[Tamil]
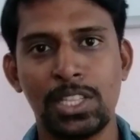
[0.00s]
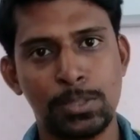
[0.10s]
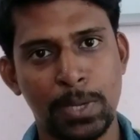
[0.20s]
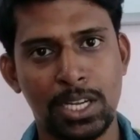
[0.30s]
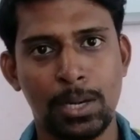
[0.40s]

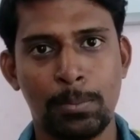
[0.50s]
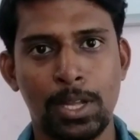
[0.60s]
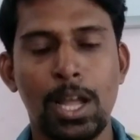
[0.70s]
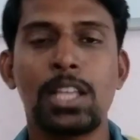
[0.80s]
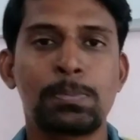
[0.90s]
வித்
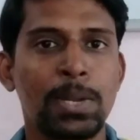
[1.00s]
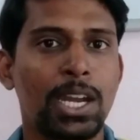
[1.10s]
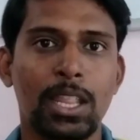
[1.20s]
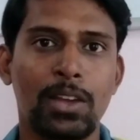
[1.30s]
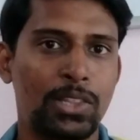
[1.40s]
ஸ்பெக்ட்ரம்னா
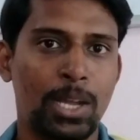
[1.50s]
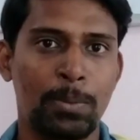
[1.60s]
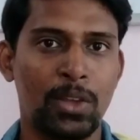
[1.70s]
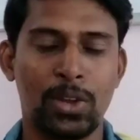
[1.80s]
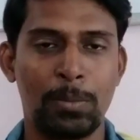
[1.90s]
ஸ்பீடை தான் வந்து
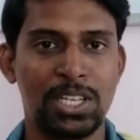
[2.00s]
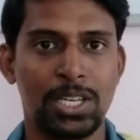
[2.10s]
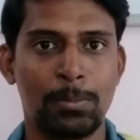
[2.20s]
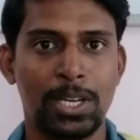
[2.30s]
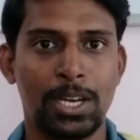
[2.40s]
அப்படி அவங்க
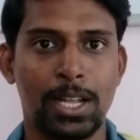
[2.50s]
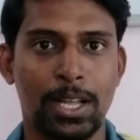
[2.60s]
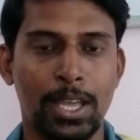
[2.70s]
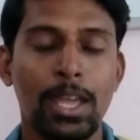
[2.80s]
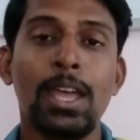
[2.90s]
மென்ஷன்
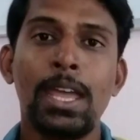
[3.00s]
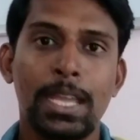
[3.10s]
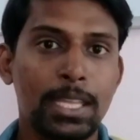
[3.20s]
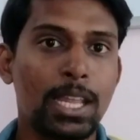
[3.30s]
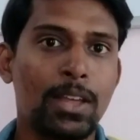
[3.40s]
பண்ணியிருக்காங்க
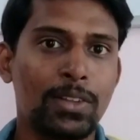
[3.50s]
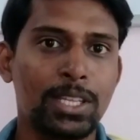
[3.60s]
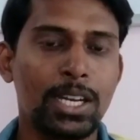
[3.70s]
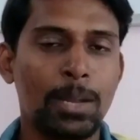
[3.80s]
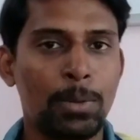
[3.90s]
இதில்
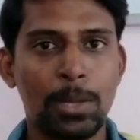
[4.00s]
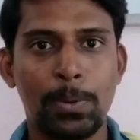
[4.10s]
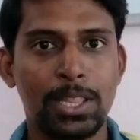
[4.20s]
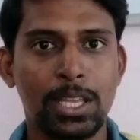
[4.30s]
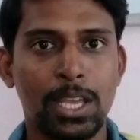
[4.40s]
வந்துட்டு நம்மளுக்கு
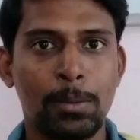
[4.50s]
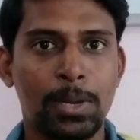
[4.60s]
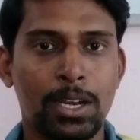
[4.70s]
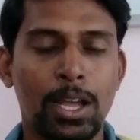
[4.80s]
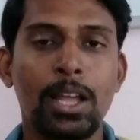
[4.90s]
பார்த்தீங்க
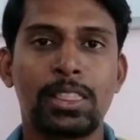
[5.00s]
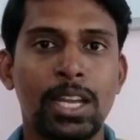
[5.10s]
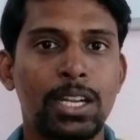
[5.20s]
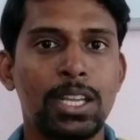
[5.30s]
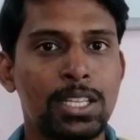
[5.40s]
அப்படின்னா
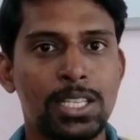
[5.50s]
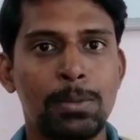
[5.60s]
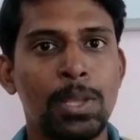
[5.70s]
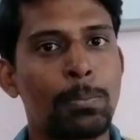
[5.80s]
தேர்ட்டி ஜிபி